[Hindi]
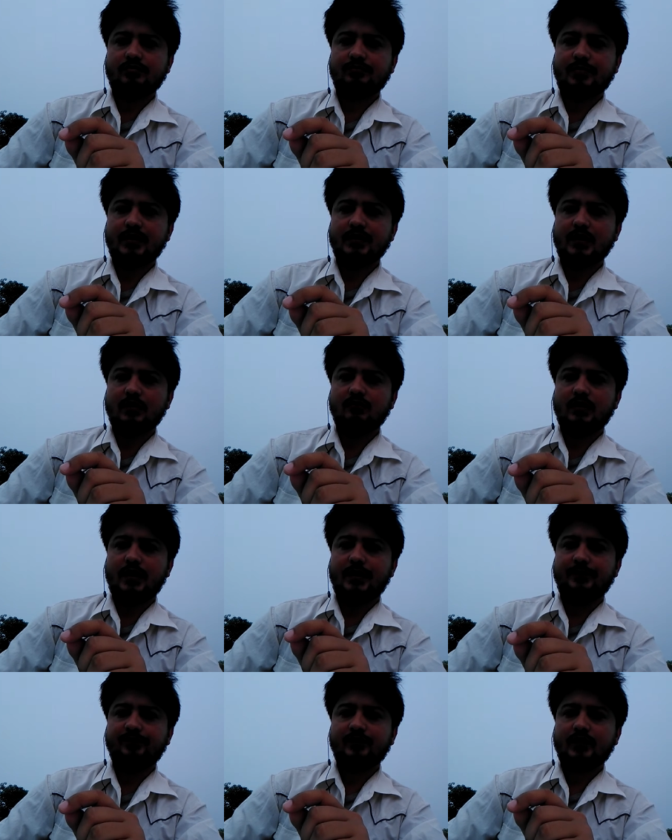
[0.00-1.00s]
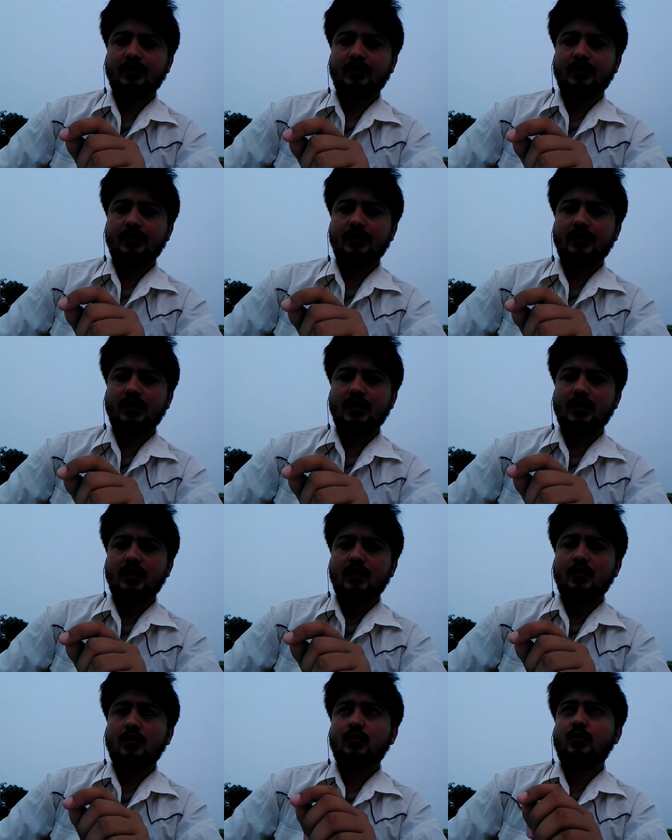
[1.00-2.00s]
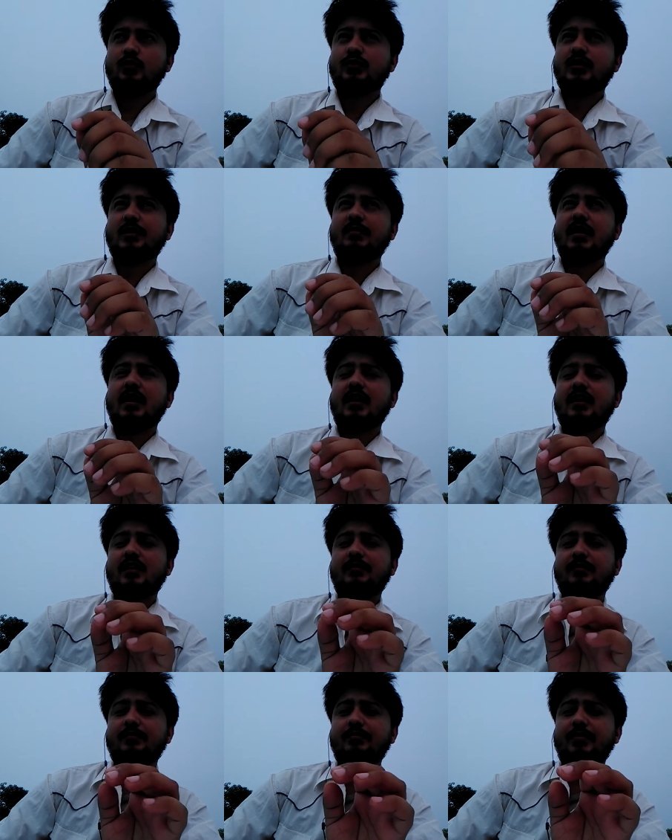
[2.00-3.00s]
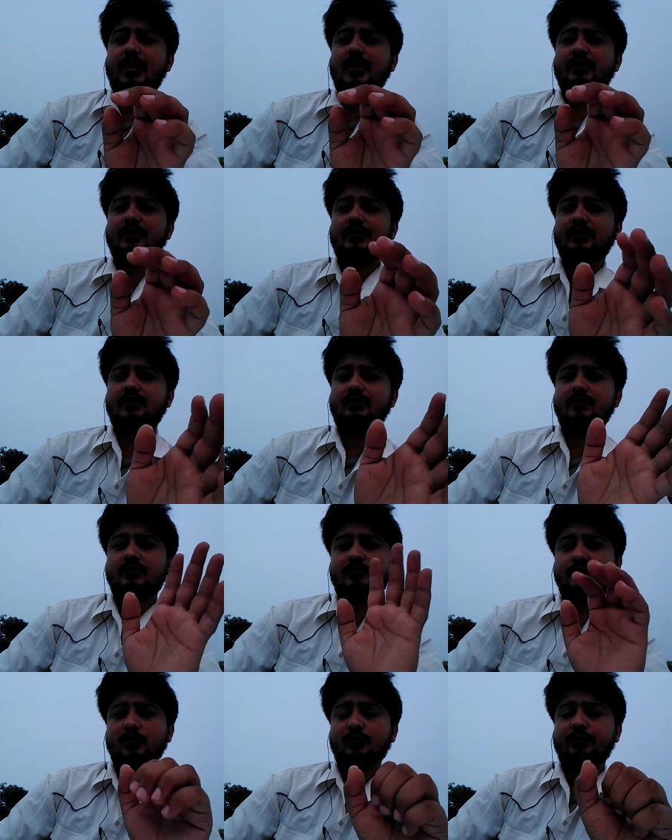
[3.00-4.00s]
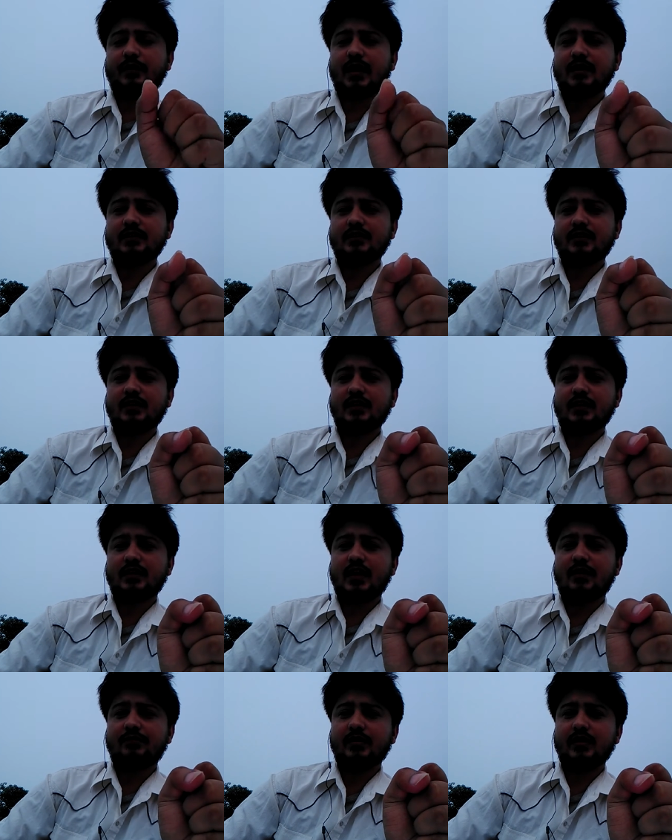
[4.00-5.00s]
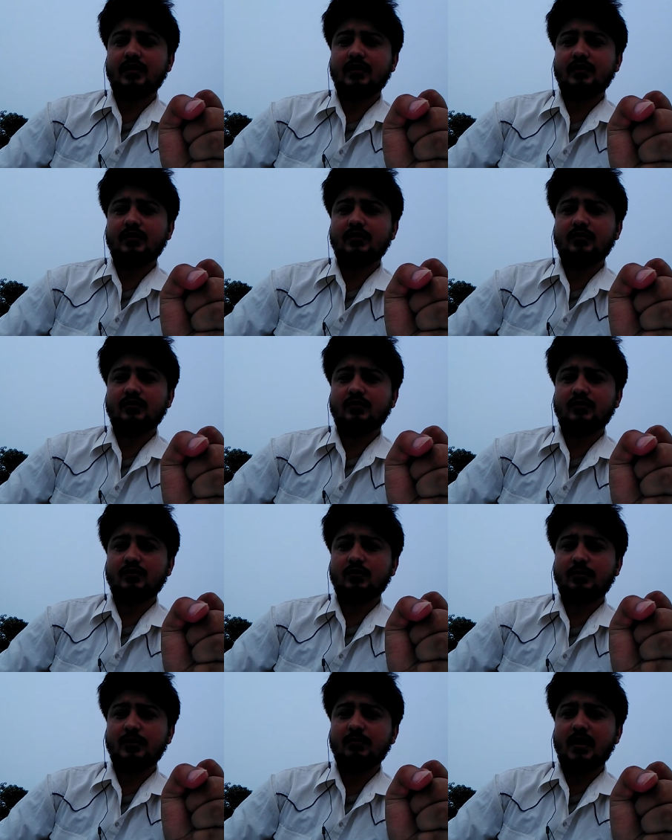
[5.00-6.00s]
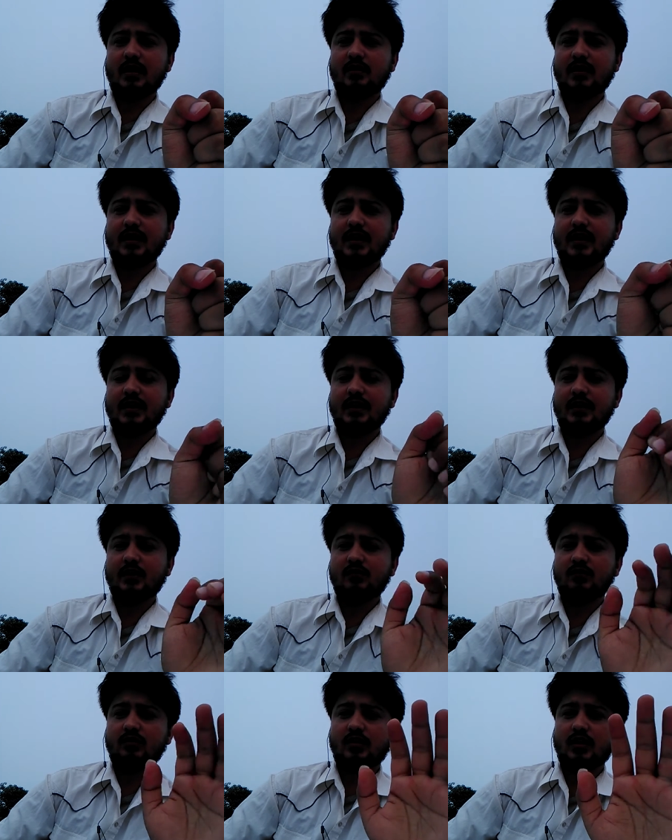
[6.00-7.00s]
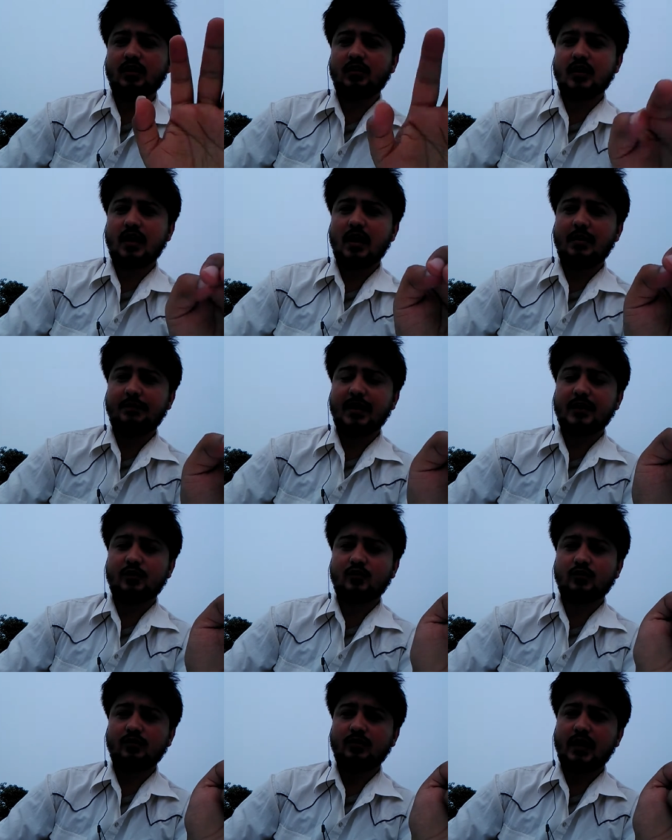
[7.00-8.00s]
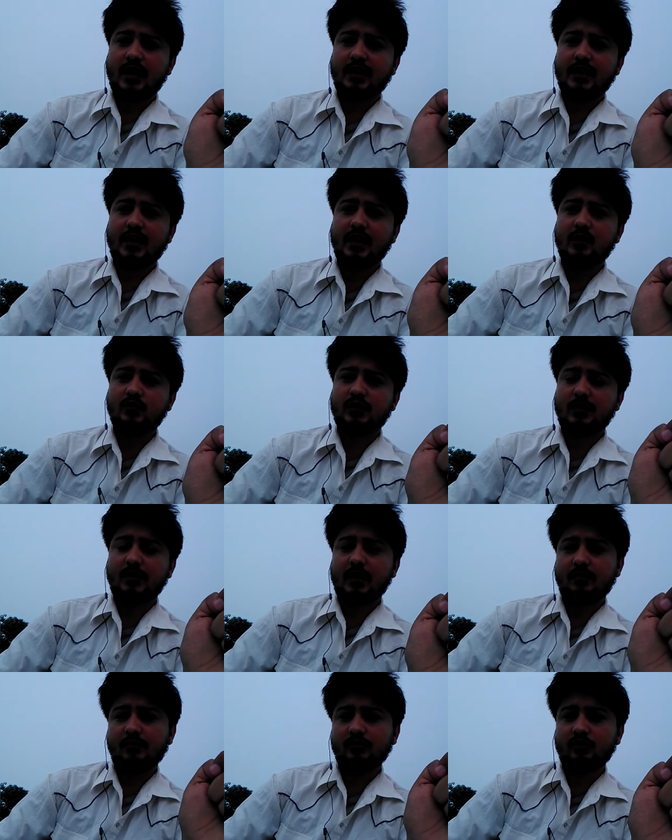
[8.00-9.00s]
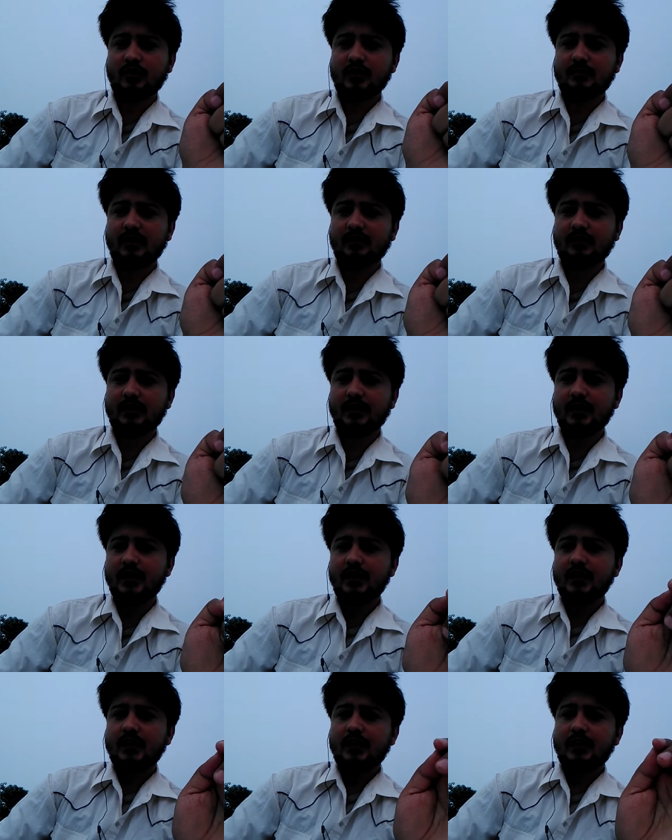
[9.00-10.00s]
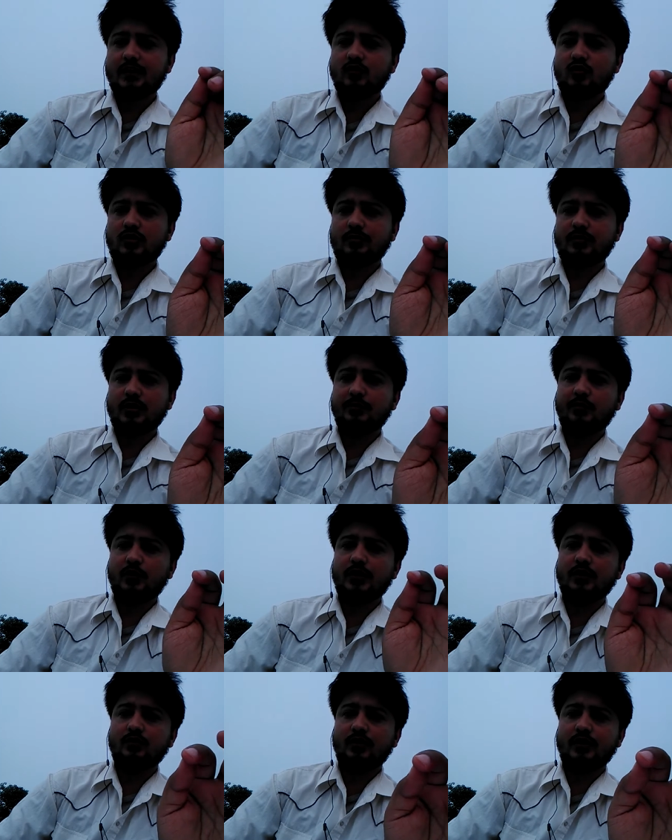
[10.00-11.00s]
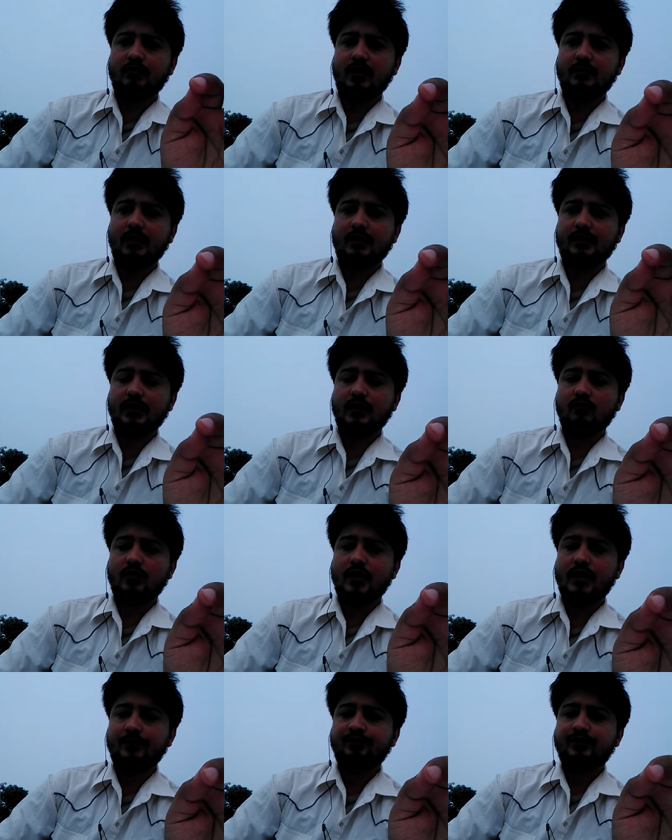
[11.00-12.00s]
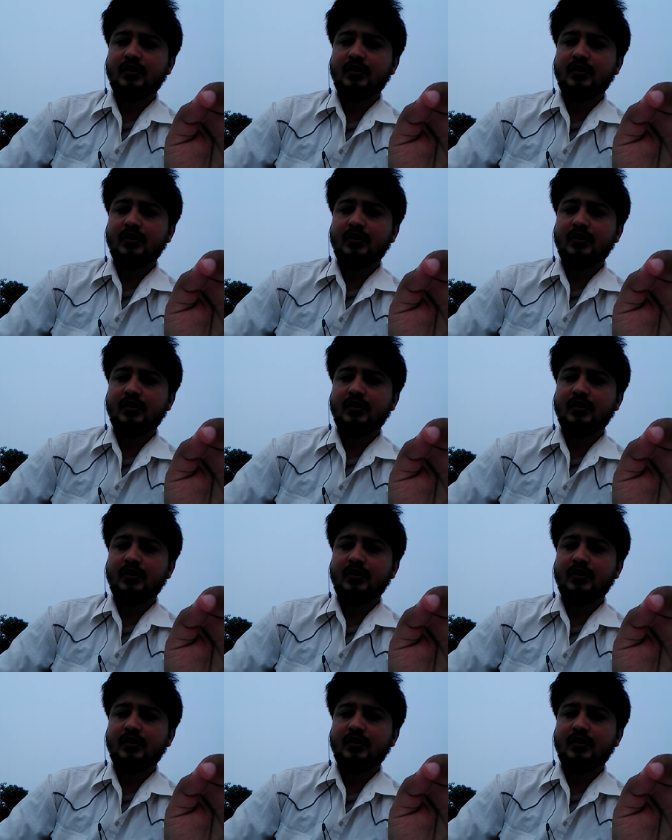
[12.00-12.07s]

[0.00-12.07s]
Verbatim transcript: फैसला हुआ है ठीक है उसके बारे में बाद जो फ्रांस से राफेल जो विमान आया है वो कल पाँच ठो तो आ गया है उसके बारे में भी थोड़ा सा बात करेंगे लेकिन जो सबसे इम्पोर्टेंट होने वाली बात है वो है